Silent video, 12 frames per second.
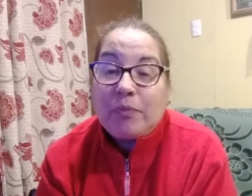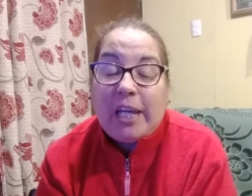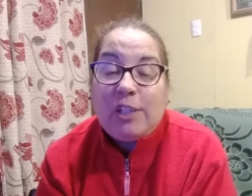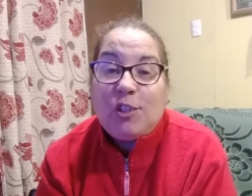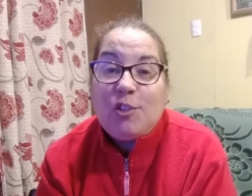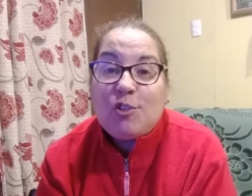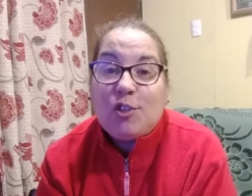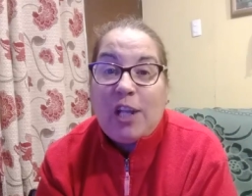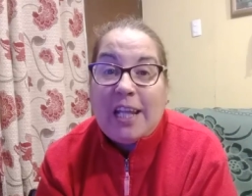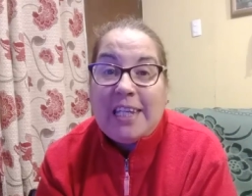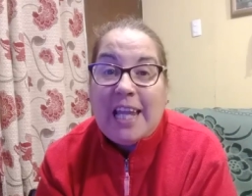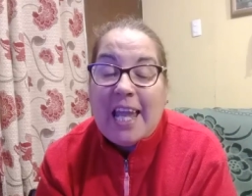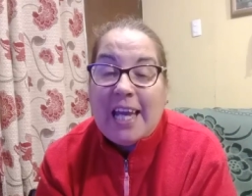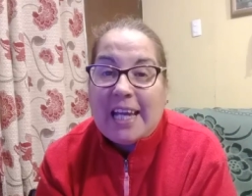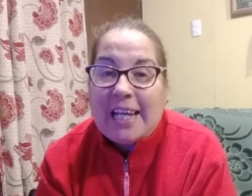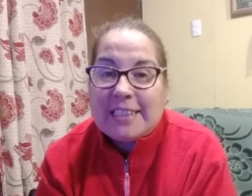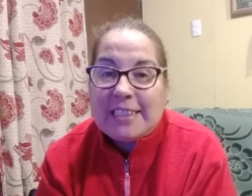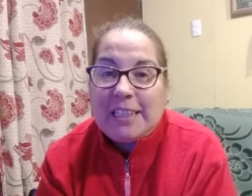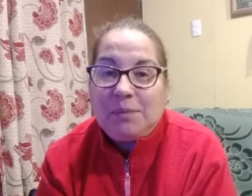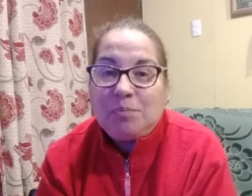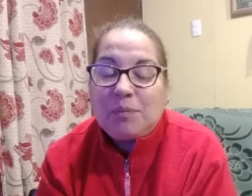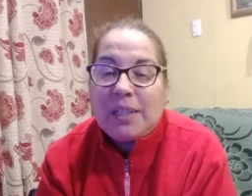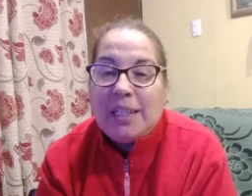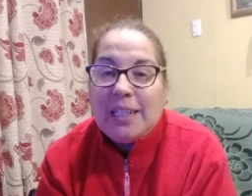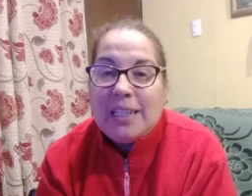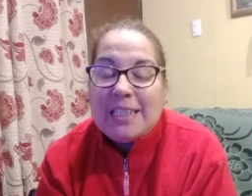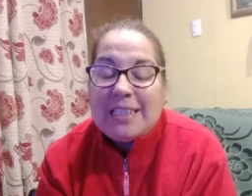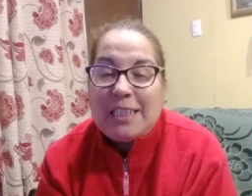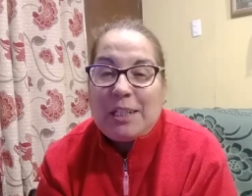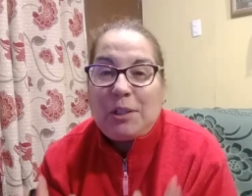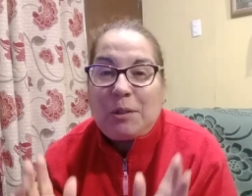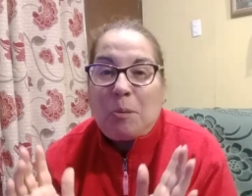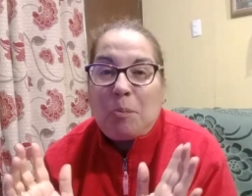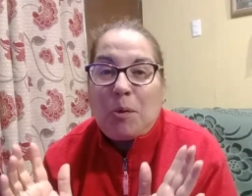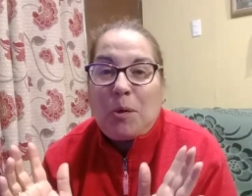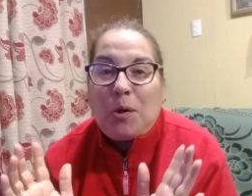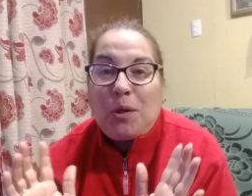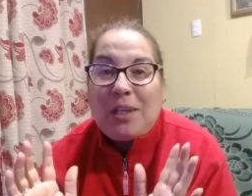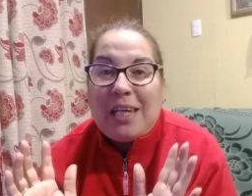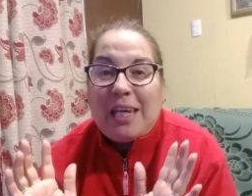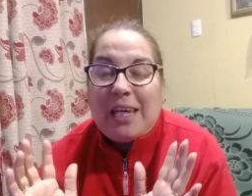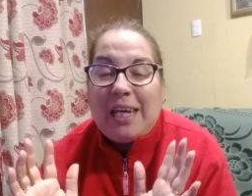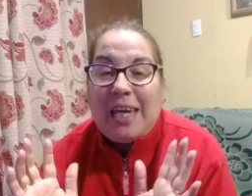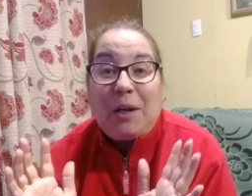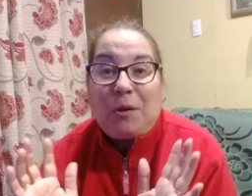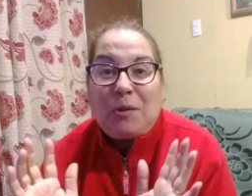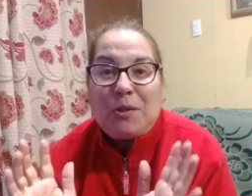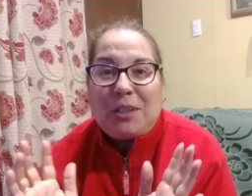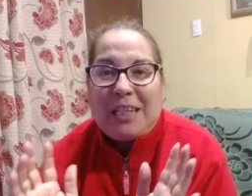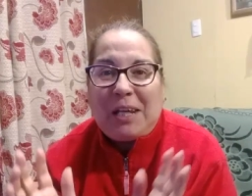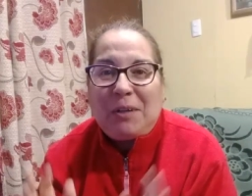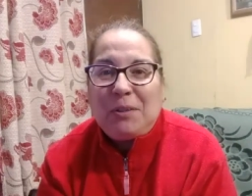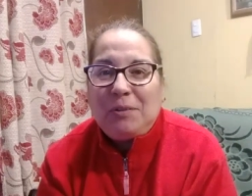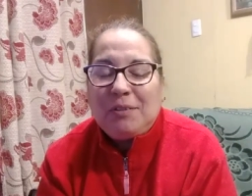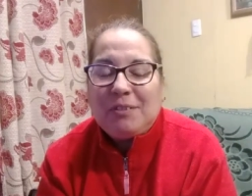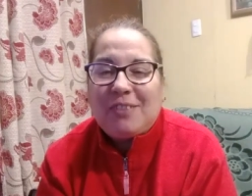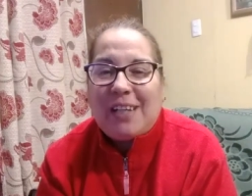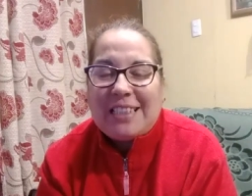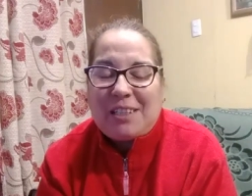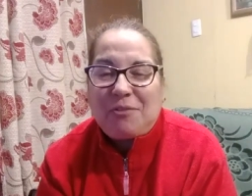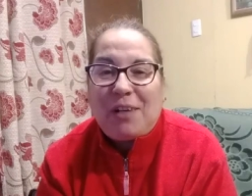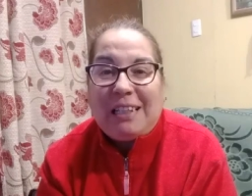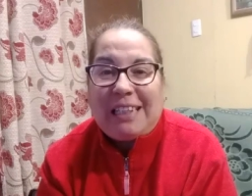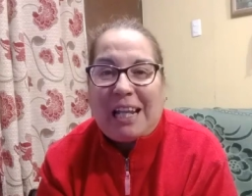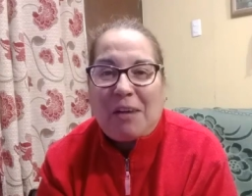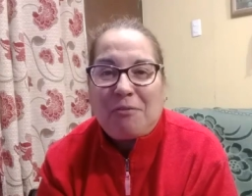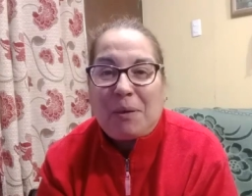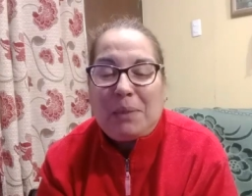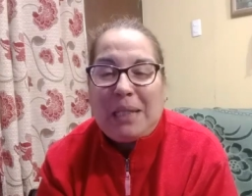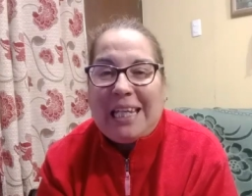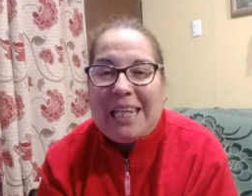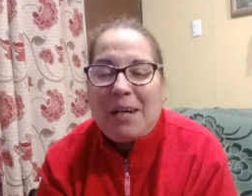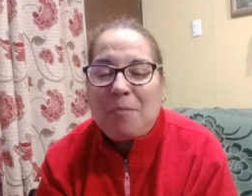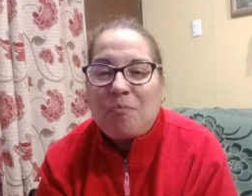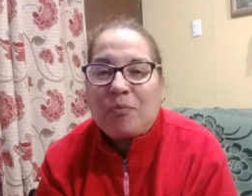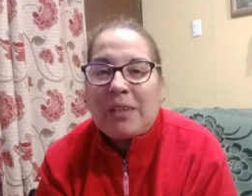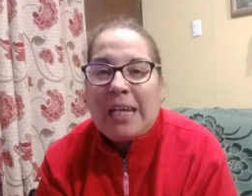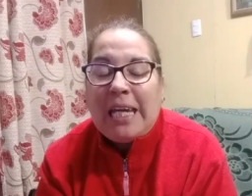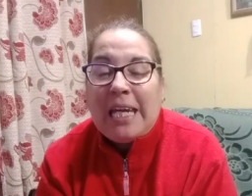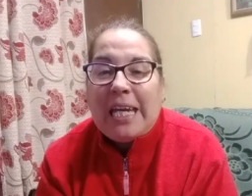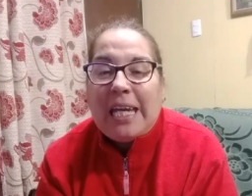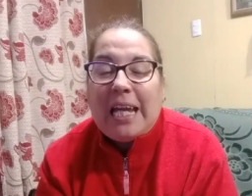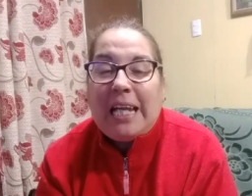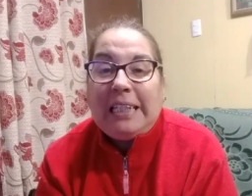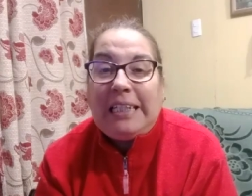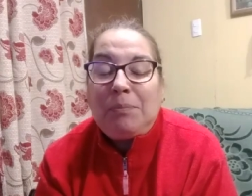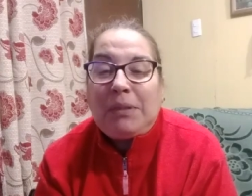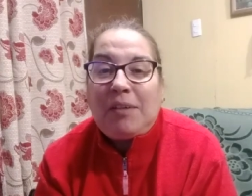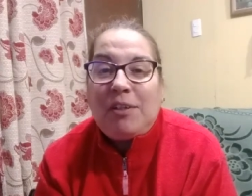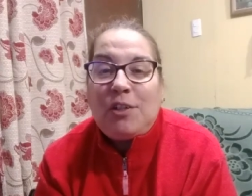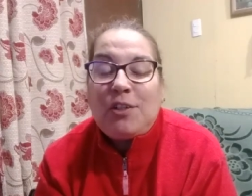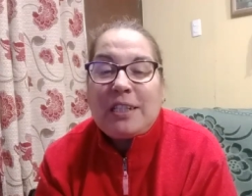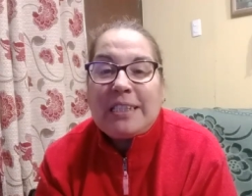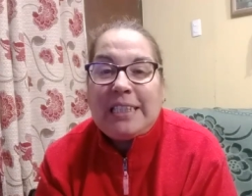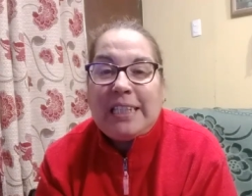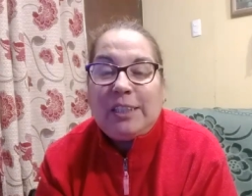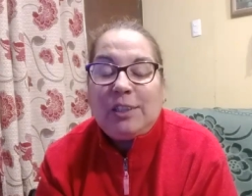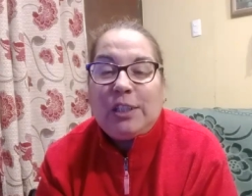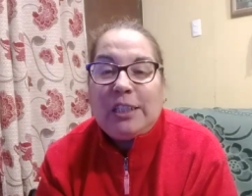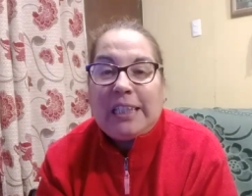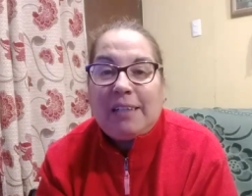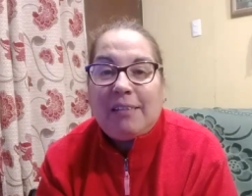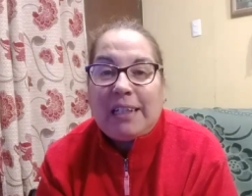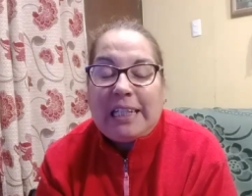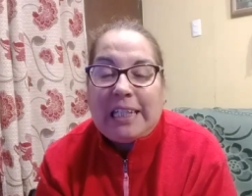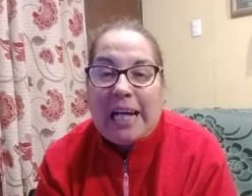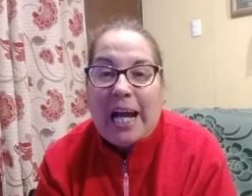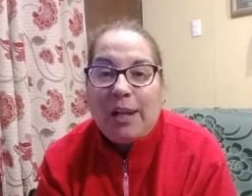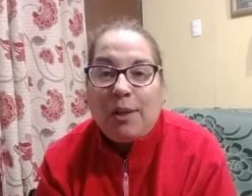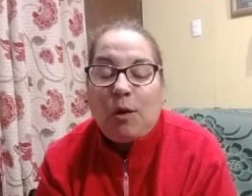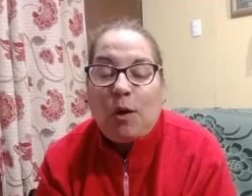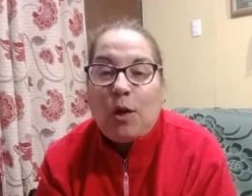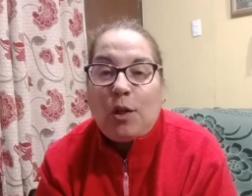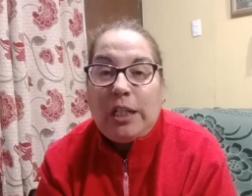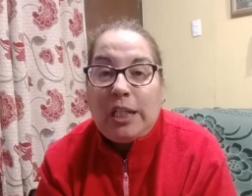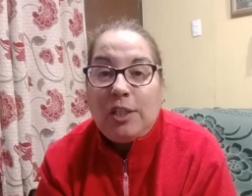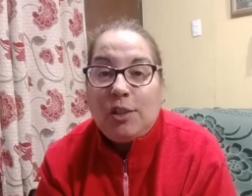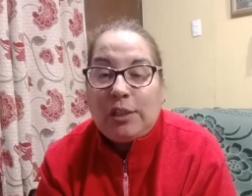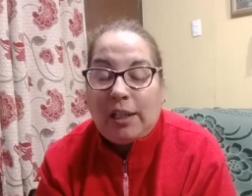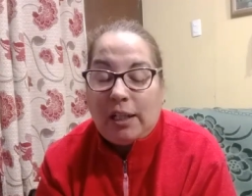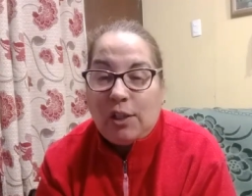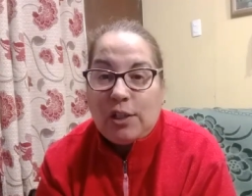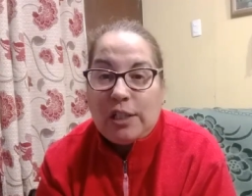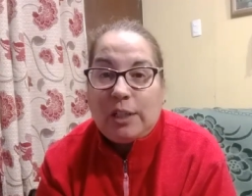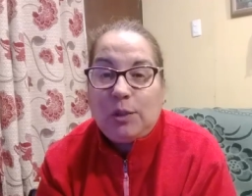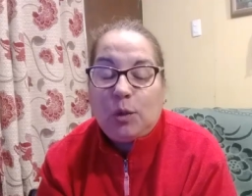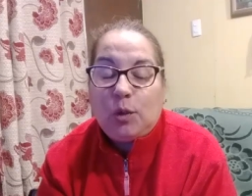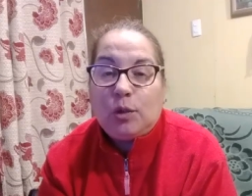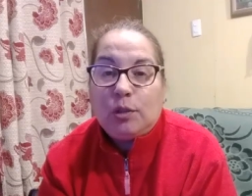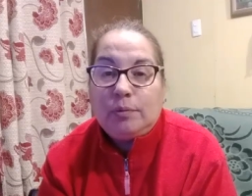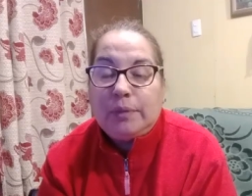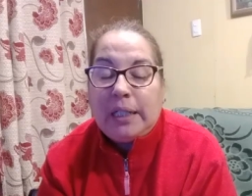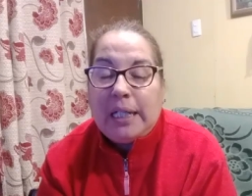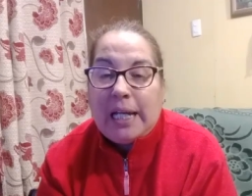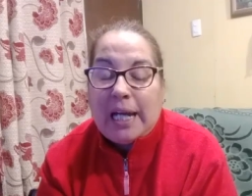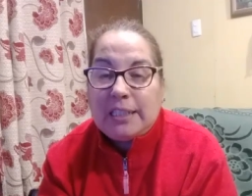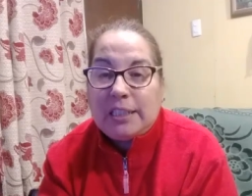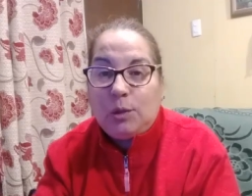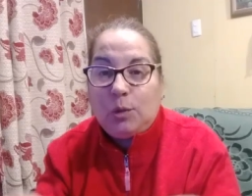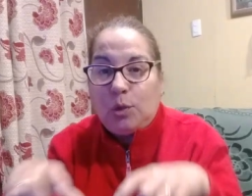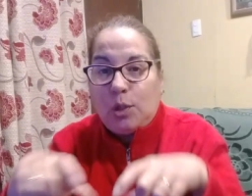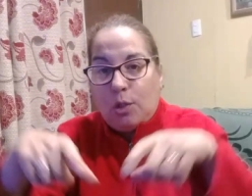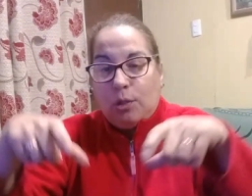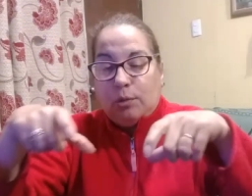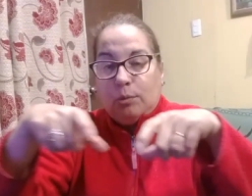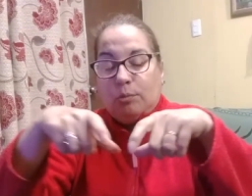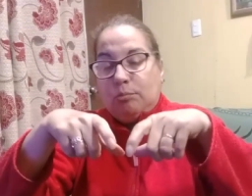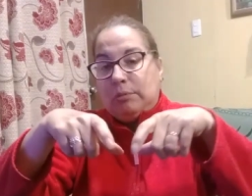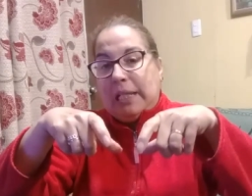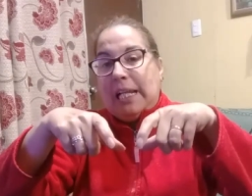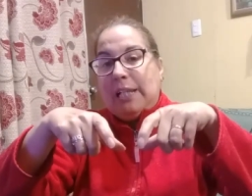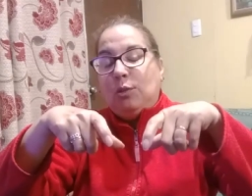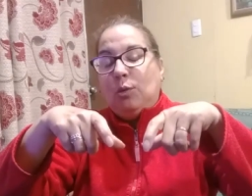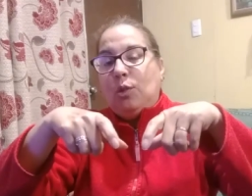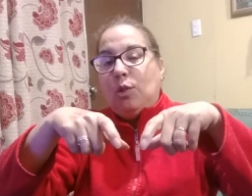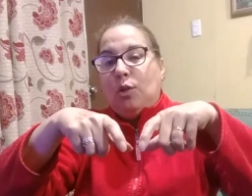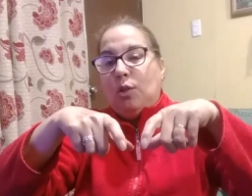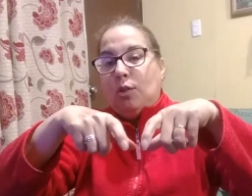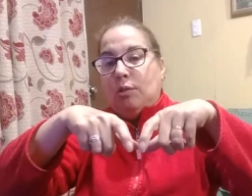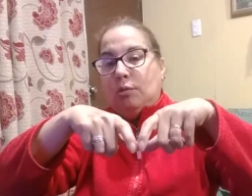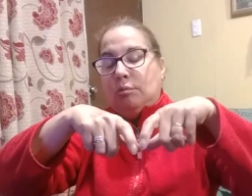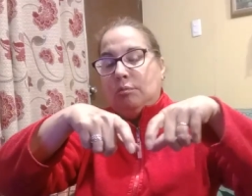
Estoy sola aquí en la casa. Se nota un poco de eco, yo creo. Hace falta la familia el clip que vieron recién donde estaba Ricardo con los niños, estaban ordenando, haciendo unos, talando